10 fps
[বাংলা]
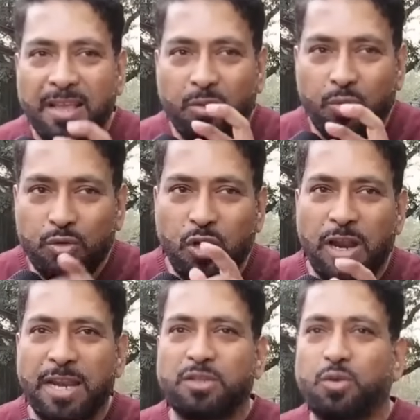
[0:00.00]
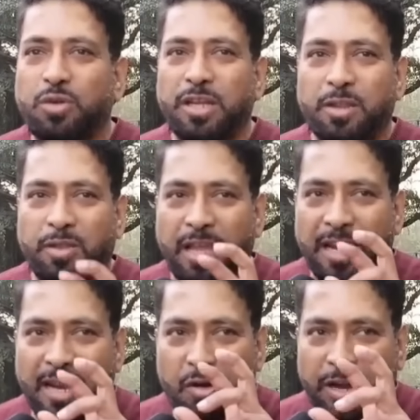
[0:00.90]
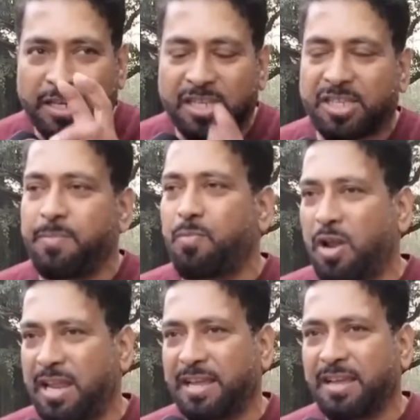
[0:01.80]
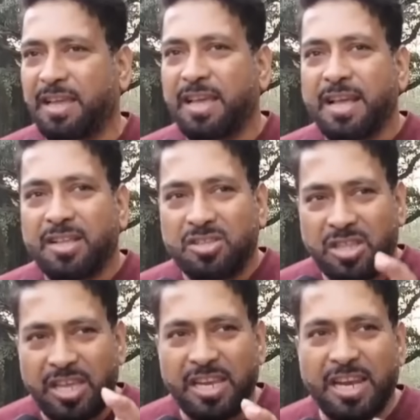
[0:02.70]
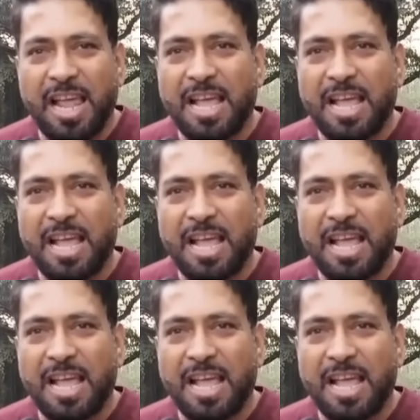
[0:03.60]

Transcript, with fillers: এই দুজনের জুটি এটাও একটা সিম্বলিক তিন